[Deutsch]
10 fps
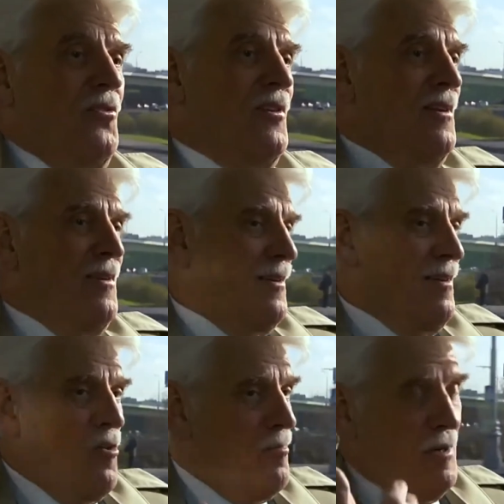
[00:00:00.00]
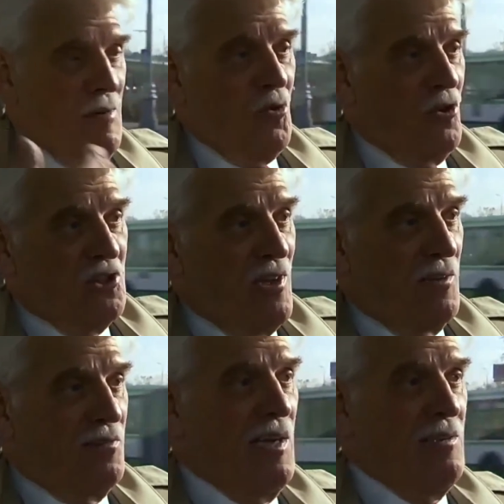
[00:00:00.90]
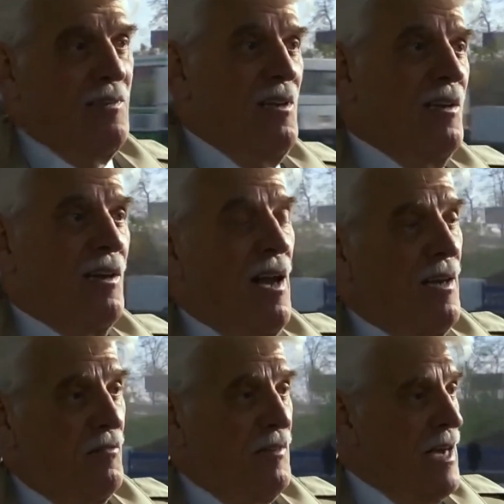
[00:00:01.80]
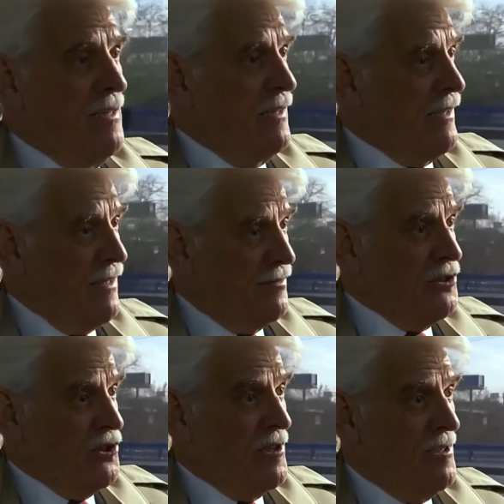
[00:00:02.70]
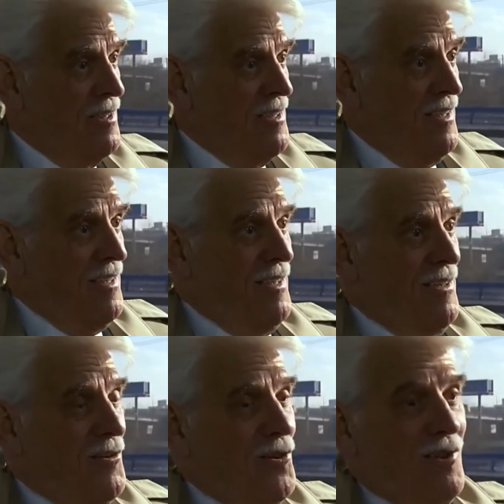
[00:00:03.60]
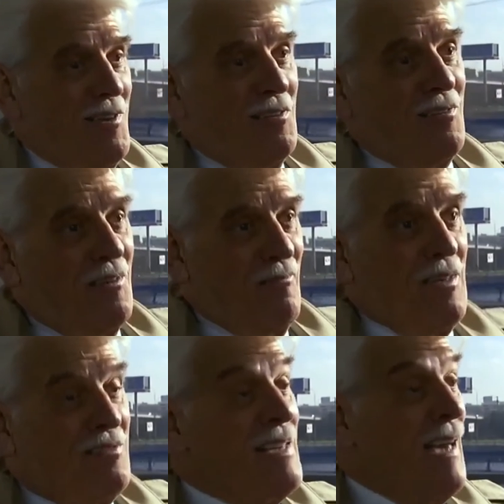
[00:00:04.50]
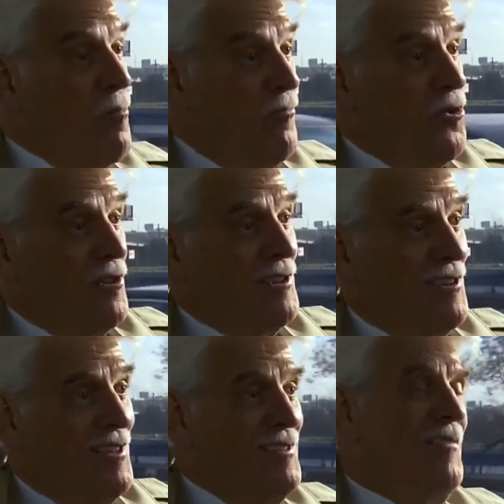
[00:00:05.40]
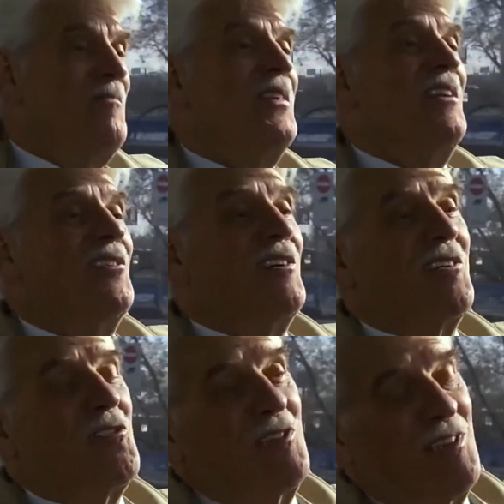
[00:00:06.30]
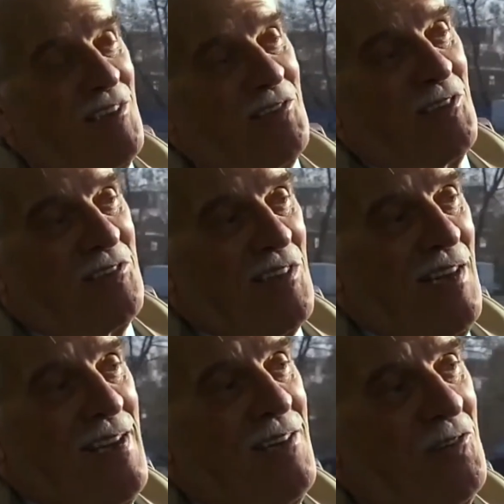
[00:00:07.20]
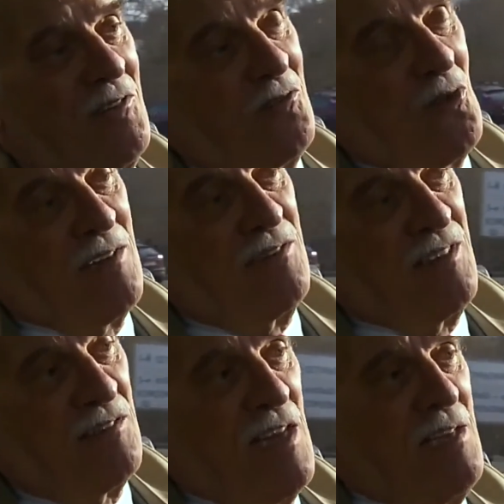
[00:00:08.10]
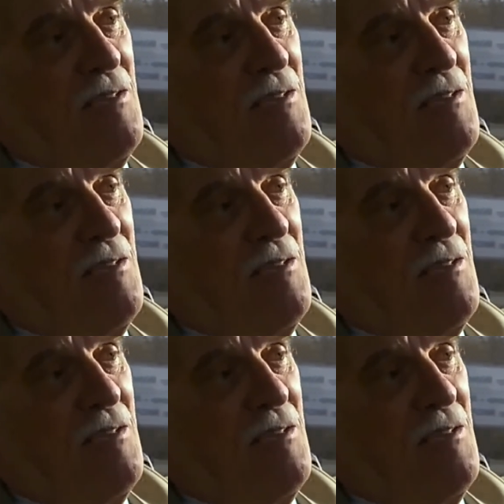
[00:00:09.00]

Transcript: Und dann auch mit dem deutschen Akzent, ja, da klang ich wie Henry Kissinger und das äh, war sehr glaubwürdig dann. Und dann konnte ich also das erklären und so hat sich das